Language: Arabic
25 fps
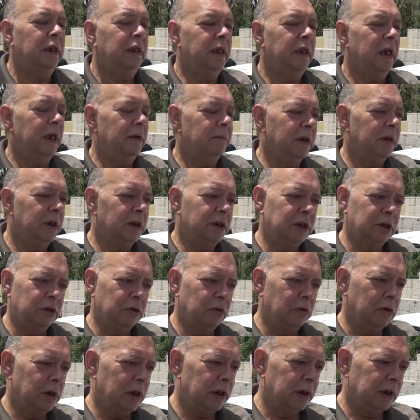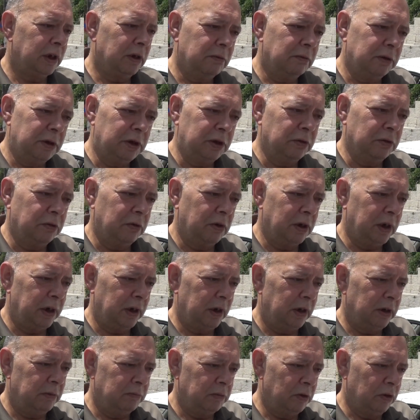يعني دائما السكري دواء
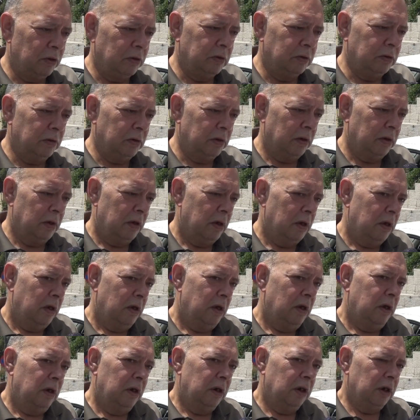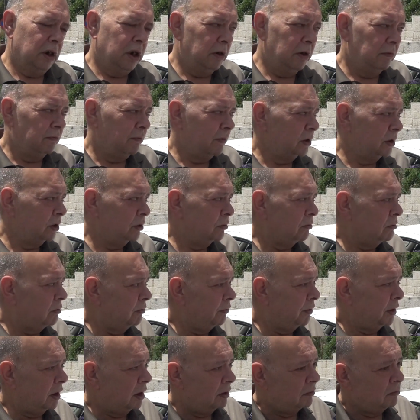السكري اللي بناخده القلفز
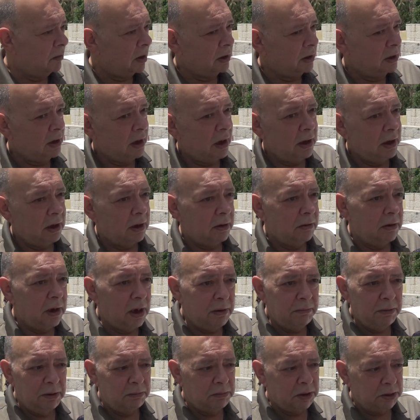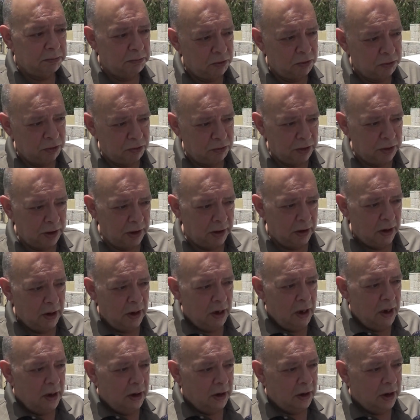وفي انواع ثانيه دائما مش موجوده
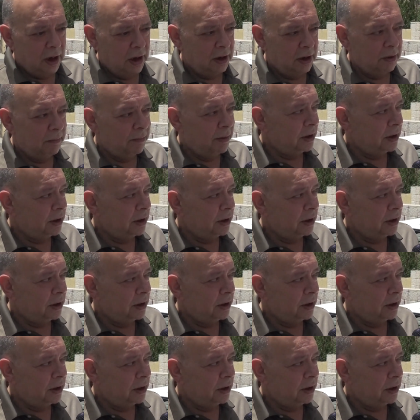يعني